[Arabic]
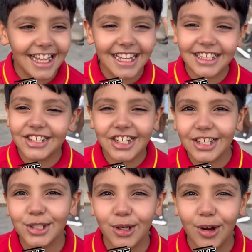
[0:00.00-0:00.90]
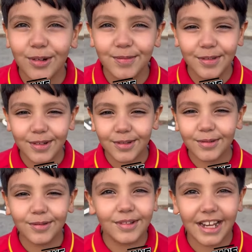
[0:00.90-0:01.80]
آه، نشجعهم
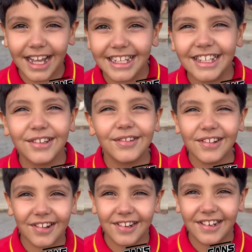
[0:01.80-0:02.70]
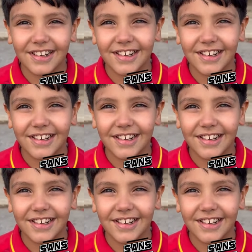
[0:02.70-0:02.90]
ونغني والكل